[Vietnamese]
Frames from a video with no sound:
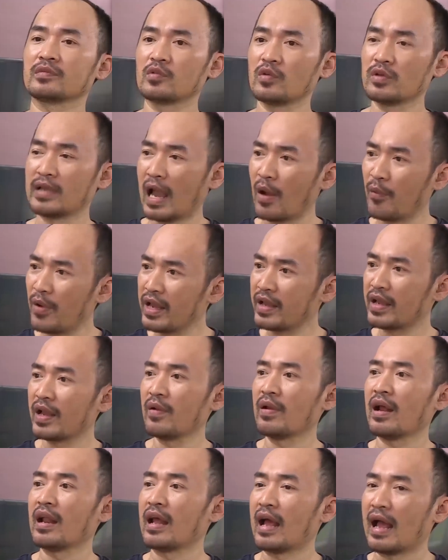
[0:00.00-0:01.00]
tôi giải quyết
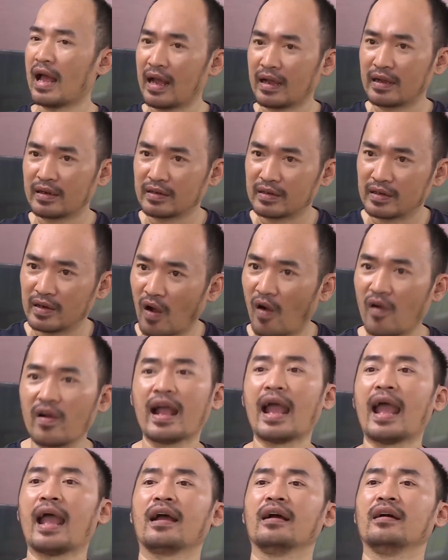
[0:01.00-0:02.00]
kiểu này là gọn
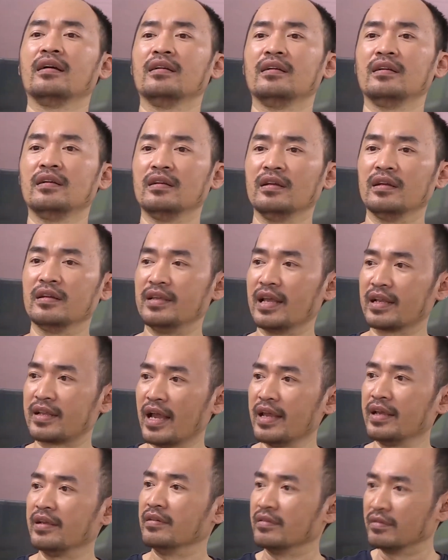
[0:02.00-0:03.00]
gàng diệt
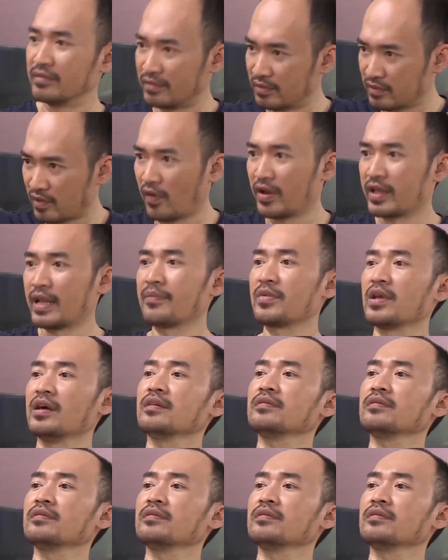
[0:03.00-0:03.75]
thi con đi tắm